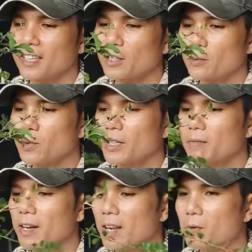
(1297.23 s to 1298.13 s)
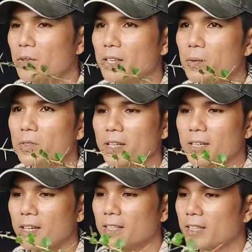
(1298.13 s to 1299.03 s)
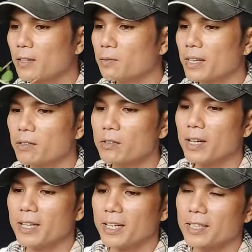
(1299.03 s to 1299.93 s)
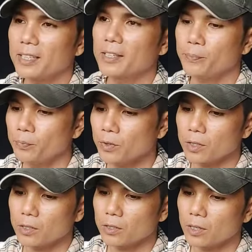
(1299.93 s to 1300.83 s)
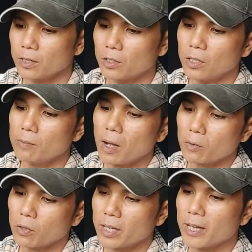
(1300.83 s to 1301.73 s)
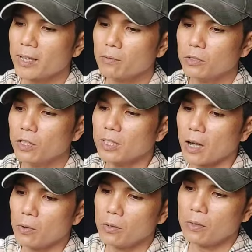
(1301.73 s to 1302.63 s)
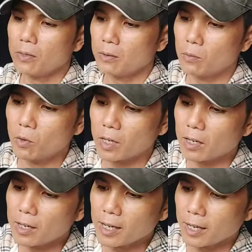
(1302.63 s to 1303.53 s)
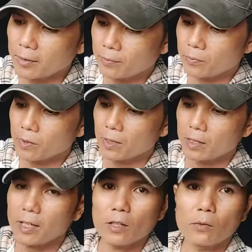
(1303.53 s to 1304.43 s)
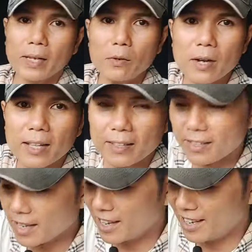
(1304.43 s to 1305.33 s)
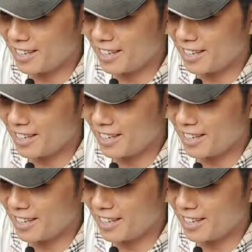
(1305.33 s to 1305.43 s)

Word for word: thanh tùng nuôi trong này lâu rồi nha quý chị à, thanh tùng giao lưu cây này thì à, chuyến bầu thôi nha không chuyến chậu bộ rỡ nó này thanh tùng kéo ra thử nha